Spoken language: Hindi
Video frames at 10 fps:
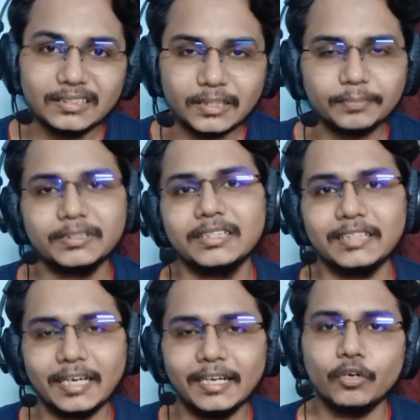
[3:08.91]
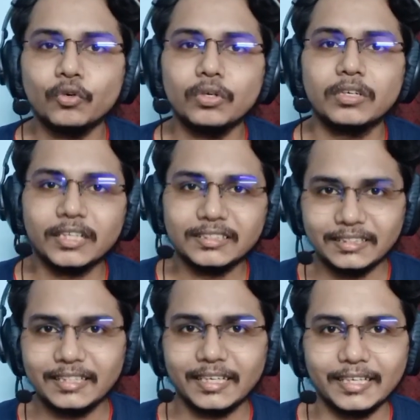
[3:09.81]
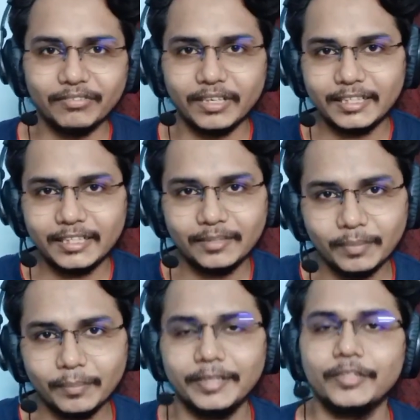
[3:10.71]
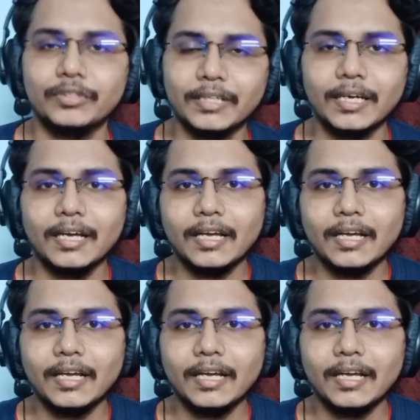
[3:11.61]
सबसे ज़्यादा गोल कंसीड करने वाली टीम में बनी हुई है